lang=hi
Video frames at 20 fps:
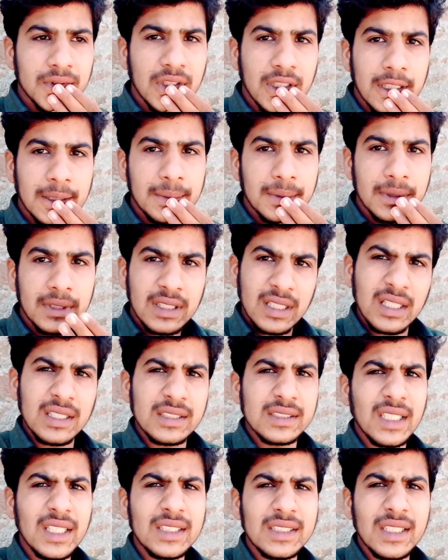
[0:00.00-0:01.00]
तकरीबन हाँ
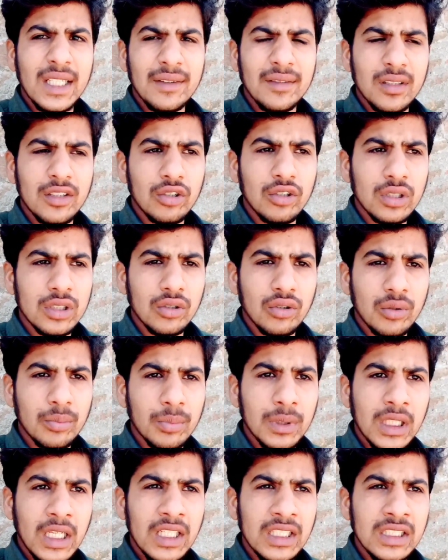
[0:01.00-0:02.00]
यही है लोग और
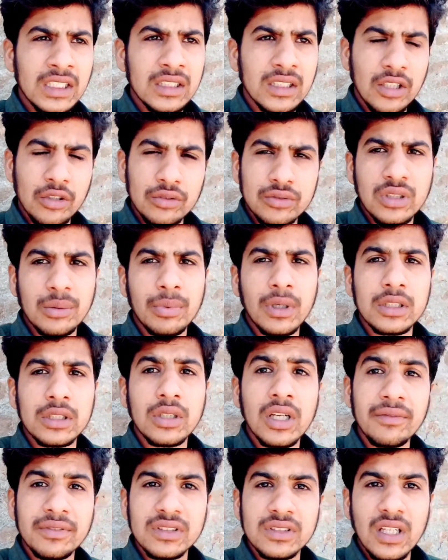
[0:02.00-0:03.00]
बना ही नहीं था उसके बाद
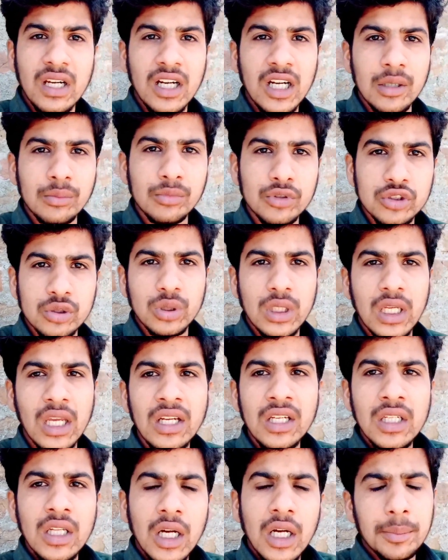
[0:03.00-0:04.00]
काफ़ी सारा काम हो चुके
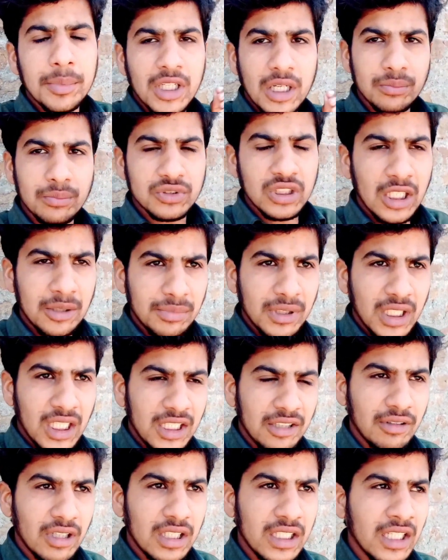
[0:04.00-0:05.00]
हैं अभी रमज़ान भी
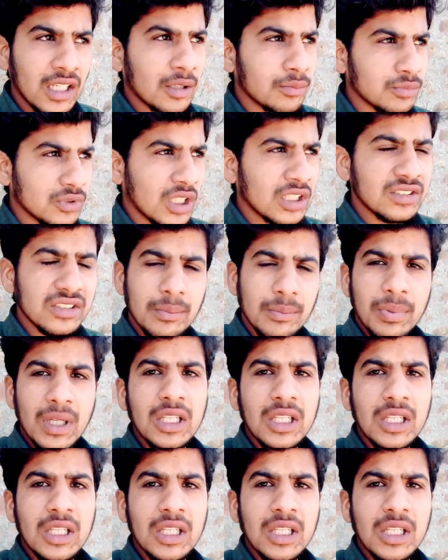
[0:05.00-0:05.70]
आने वाली है रमज़ान से